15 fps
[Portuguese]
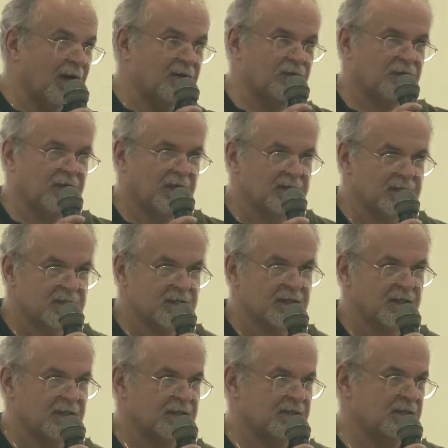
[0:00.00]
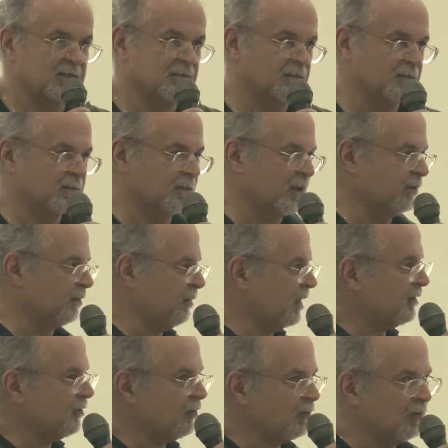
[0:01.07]
a bacia e isso nos
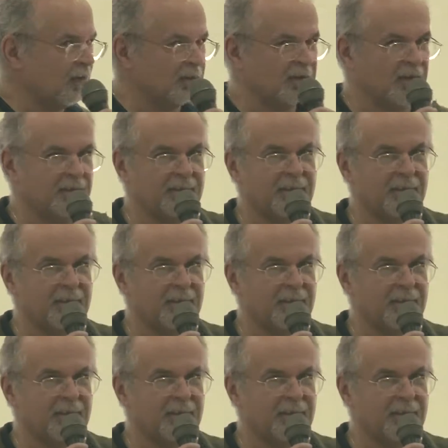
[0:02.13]
ajude,